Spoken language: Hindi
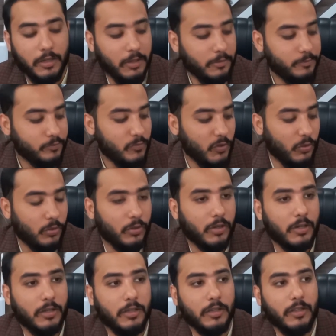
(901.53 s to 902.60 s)
ठीक है
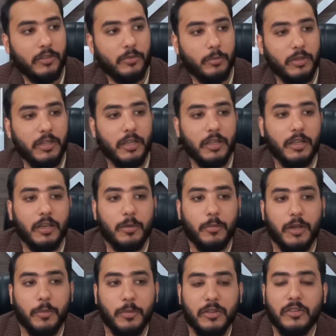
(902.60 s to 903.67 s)
और इसमें यह है कि
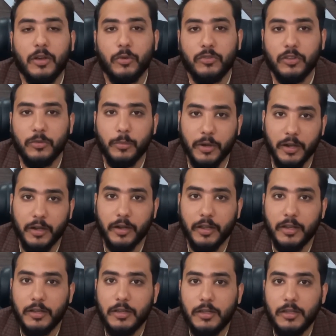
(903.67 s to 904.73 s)
हमारे पास हाउस ऑफ ब्रांड
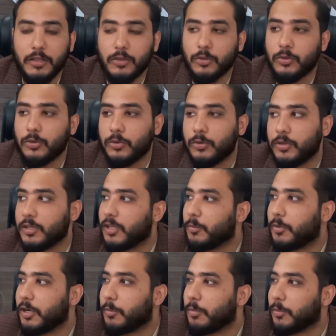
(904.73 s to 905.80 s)
है तो इतने
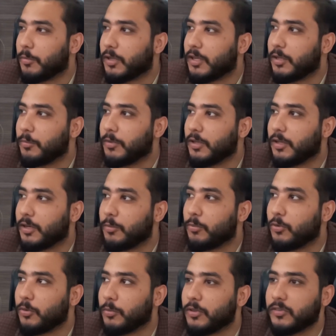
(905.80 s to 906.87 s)
बड़े पैमाने में
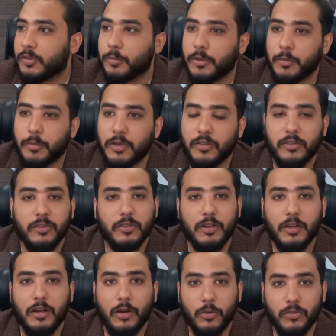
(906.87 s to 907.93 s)
हरीपुर में सबके पास इस
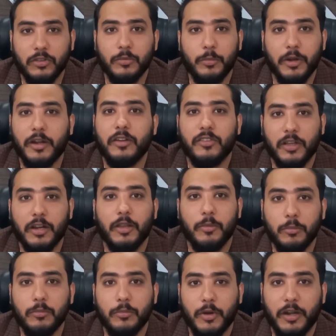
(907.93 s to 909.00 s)
तरह हाउस ऑफ ब्रांड सारे
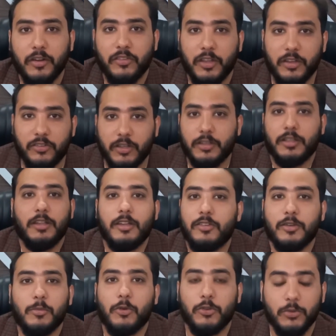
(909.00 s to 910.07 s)
ब्रांड्स एक छत के
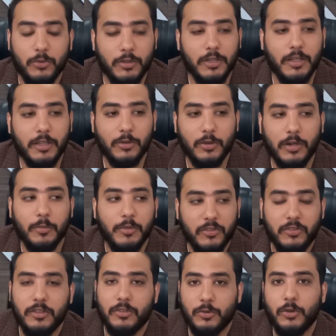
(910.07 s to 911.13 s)
नीचे मौजूद नहीं है तो हम इस
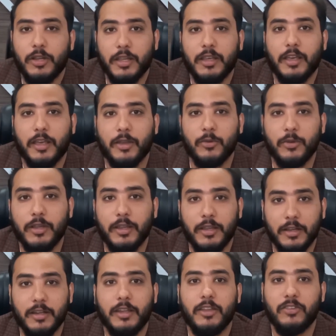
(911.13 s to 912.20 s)
चीज़ को लेके आए हुए हैं
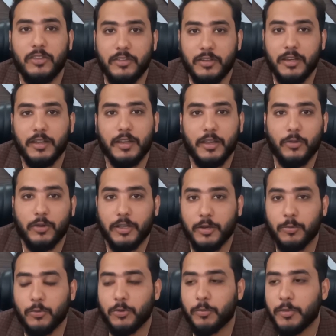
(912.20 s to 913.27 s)
एक नई चीज़ लेके आए हैं
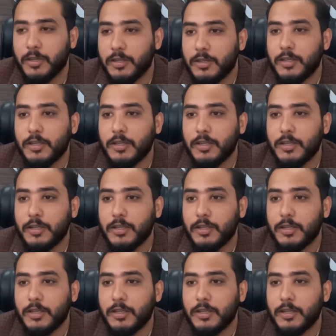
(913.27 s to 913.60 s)
हरीपुर में